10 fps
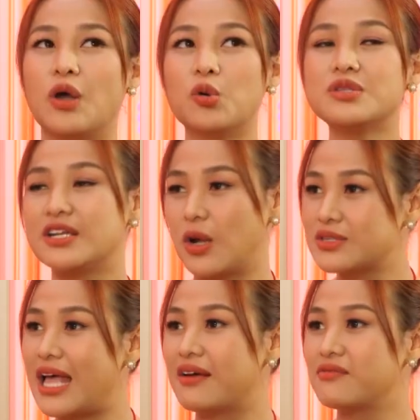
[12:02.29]
đủ tiền đổ
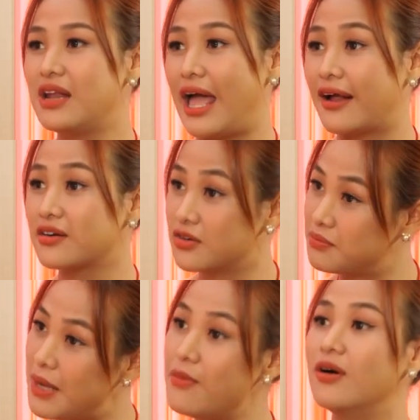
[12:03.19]
xăng với là ăn được
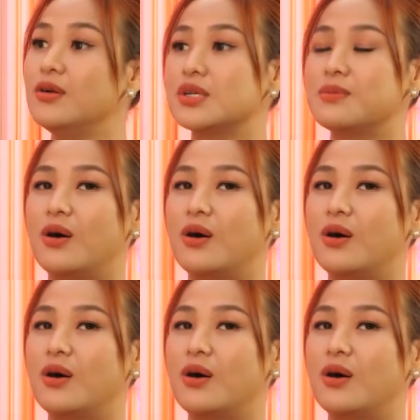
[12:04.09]
mấy bữa luôn chứ